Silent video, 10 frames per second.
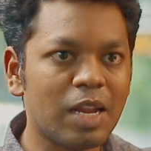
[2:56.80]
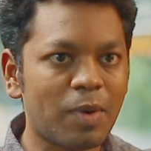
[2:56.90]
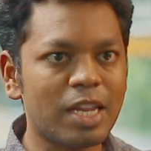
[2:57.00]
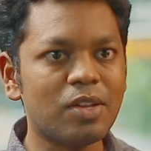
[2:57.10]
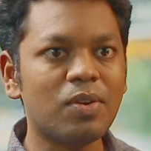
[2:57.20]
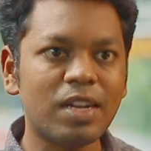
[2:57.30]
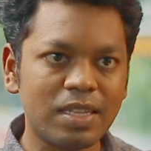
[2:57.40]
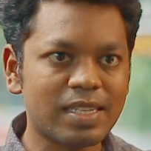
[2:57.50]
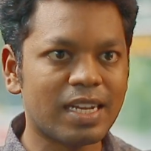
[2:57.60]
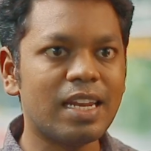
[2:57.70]
என்ன
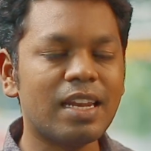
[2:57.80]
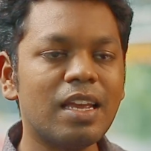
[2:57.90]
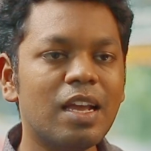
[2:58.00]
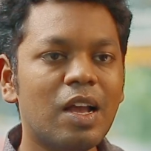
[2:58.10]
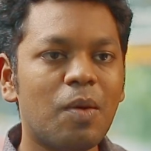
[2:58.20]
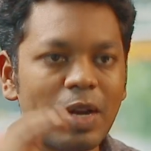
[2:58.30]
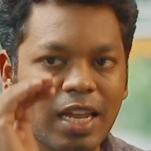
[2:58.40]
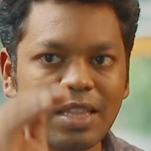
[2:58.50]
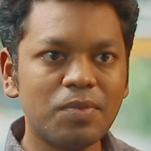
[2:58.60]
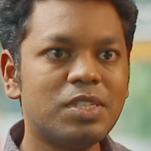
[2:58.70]
படிக்கிறோன்றது செகண்டரி
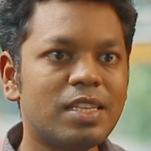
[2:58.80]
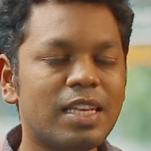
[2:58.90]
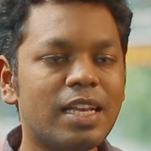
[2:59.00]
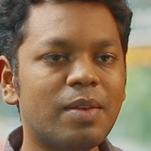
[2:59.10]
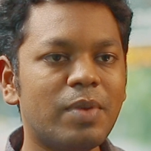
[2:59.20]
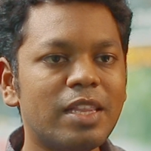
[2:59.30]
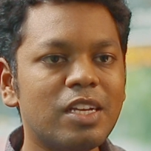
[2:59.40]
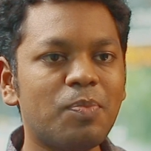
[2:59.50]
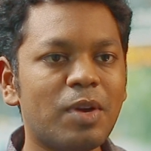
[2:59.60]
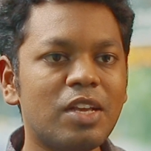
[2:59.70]
பட் அந்த விஷயத்தை
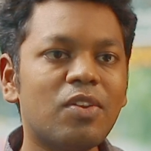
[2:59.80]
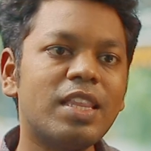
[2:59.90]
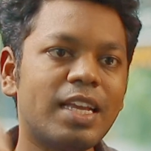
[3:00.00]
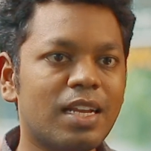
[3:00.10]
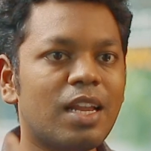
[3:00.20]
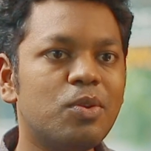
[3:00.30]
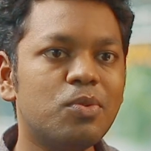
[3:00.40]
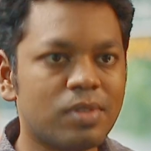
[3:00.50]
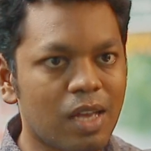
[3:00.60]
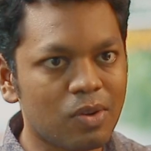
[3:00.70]
எதுக்கு படிக்கிறோம் அது எங்கெல்லாம்
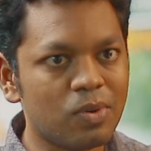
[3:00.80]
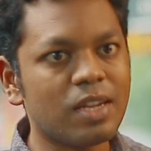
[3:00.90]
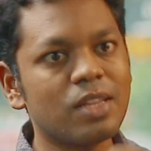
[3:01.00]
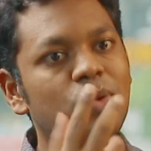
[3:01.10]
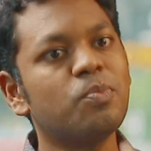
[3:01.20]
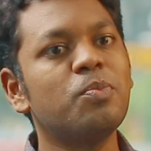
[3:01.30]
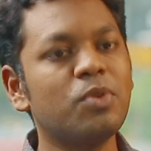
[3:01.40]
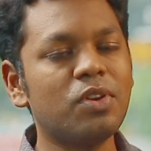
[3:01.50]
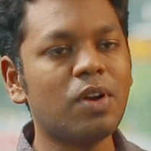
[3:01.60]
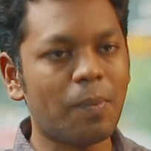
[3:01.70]
யூஸ் ஆகுன்றது ரொம்ப
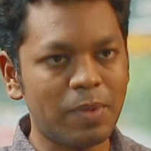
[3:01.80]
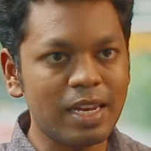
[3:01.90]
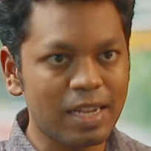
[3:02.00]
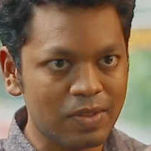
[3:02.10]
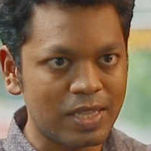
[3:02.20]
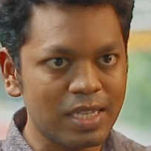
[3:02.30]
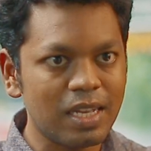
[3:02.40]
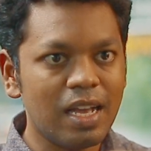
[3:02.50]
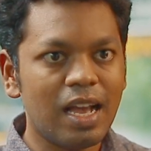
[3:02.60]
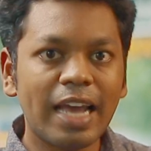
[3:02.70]
முக்கியம் அப்படின்றது வந்து
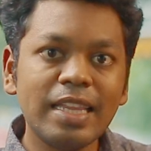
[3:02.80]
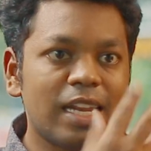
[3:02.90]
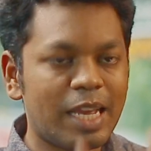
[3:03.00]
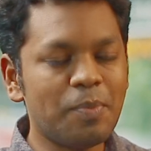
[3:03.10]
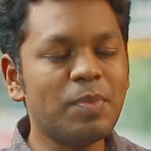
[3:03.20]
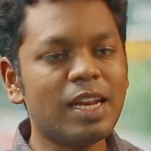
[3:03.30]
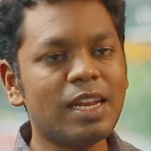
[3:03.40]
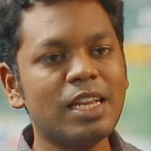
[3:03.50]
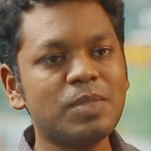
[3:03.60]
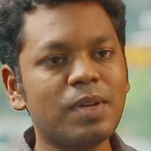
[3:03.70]
ஐ திங்க் நான் எம்பிஏ
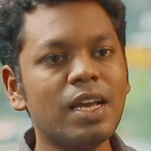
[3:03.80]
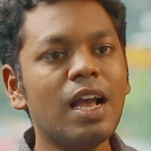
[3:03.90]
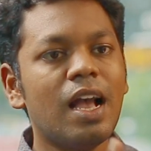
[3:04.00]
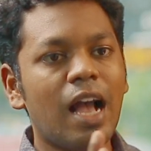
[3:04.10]
ரியலைஸ் பண்ணேன்